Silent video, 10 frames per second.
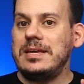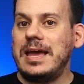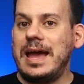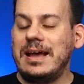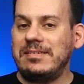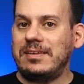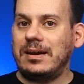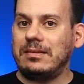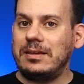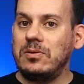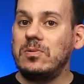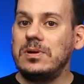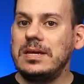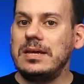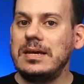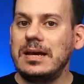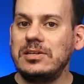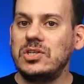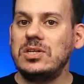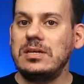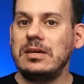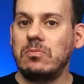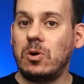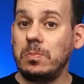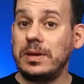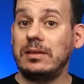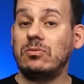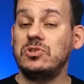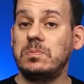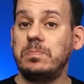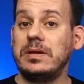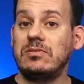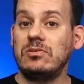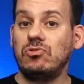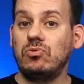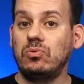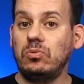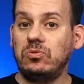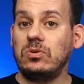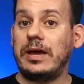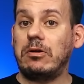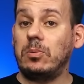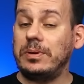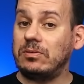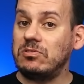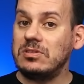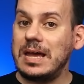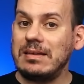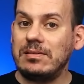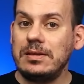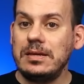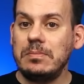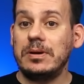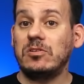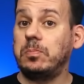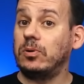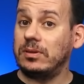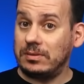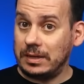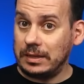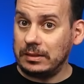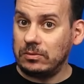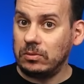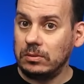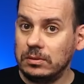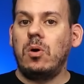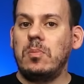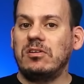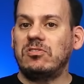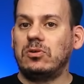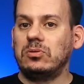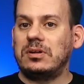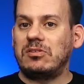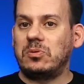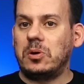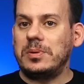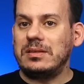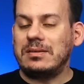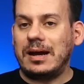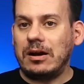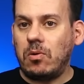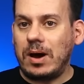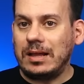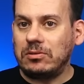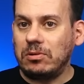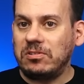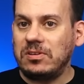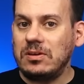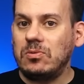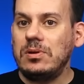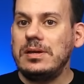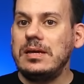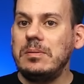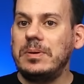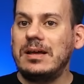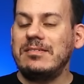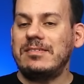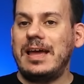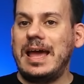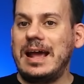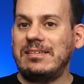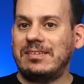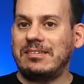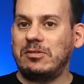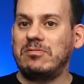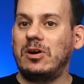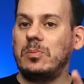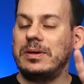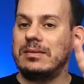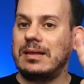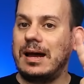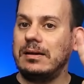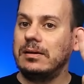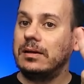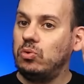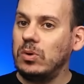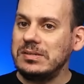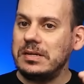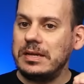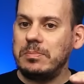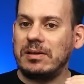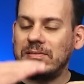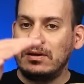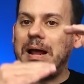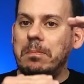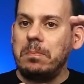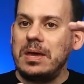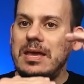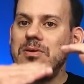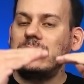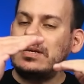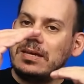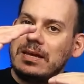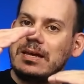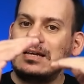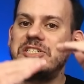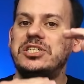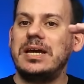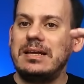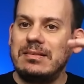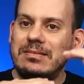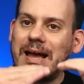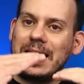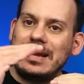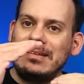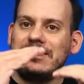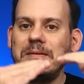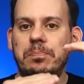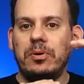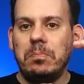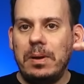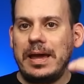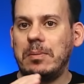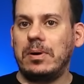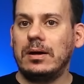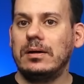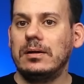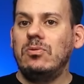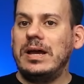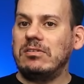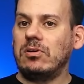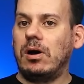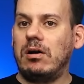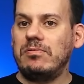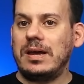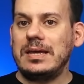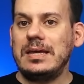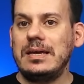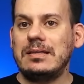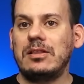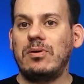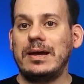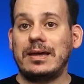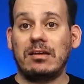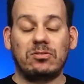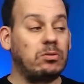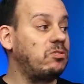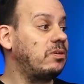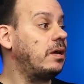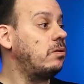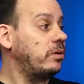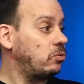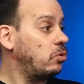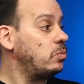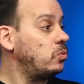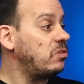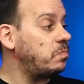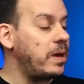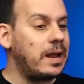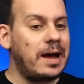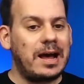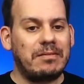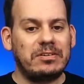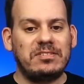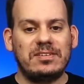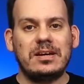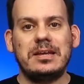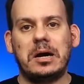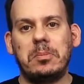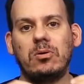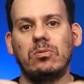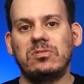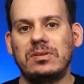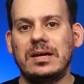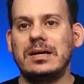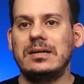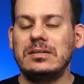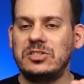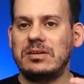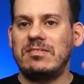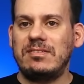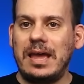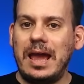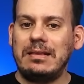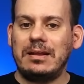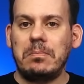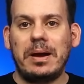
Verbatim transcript: que essa categoria tinha um aumento de peso injusto, que era um aumento de 10 libras, portanto, como as outras vão aumentar 4 ou 5 libras, essa só vai aumentar 2 libras, para meio que ajeitar esse problema. Não resolve ainda, não é aquela solução que todo mundo esperava de se criar uma constante etc.